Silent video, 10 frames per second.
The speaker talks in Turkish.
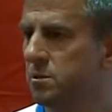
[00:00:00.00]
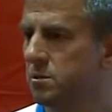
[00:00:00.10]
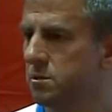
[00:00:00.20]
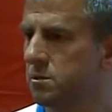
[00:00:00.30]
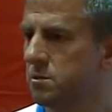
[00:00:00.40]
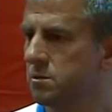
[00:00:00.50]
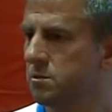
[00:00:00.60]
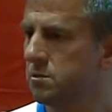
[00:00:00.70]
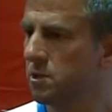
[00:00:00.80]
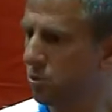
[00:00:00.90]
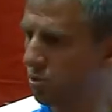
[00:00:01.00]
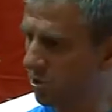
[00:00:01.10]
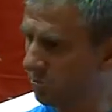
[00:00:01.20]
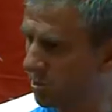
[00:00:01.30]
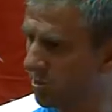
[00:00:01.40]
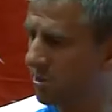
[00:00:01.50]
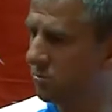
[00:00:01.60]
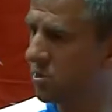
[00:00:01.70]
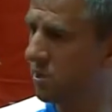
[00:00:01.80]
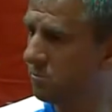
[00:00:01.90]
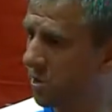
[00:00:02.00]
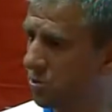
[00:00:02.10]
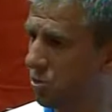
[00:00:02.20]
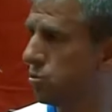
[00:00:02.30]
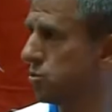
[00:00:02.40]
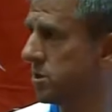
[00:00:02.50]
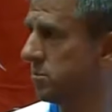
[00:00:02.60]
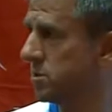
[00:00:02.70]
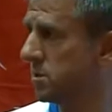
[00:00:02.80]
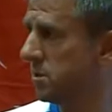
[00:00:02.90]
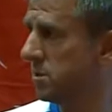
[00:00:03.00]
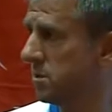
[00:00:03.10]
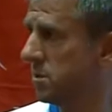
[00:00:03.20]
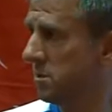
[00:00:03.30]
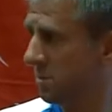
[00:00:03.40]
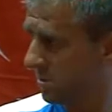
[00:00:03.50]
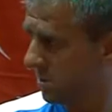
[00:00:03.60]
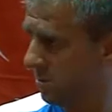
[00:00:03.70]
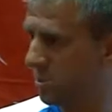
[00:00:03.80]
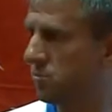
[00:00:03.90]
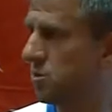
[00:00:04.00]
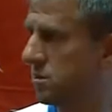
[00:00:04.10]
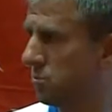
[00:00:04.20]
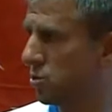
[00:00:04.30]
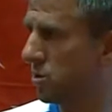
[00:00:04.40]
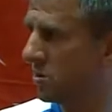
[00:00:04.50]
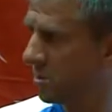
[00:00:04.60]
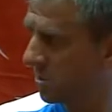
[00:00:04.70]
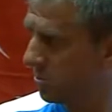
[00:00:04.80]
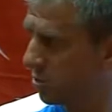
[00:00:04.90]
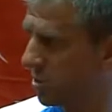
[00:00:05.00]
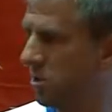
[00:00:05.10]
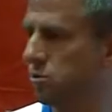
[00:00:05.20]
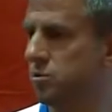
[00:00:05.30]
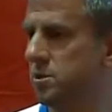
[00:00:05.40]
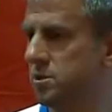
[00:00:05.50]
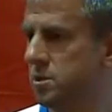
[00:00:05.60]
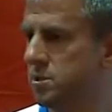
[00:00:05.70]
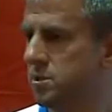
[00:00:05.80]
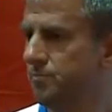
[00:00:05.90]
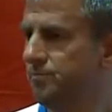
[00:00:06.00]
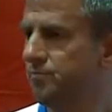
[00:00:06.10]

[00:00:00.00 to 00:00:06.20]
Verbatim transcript: Ee, yine o 21 takımımızdan bazı oyuncularımızı da yine bizim takımımız olan Yeşil Bursa'ya göndereceğiz.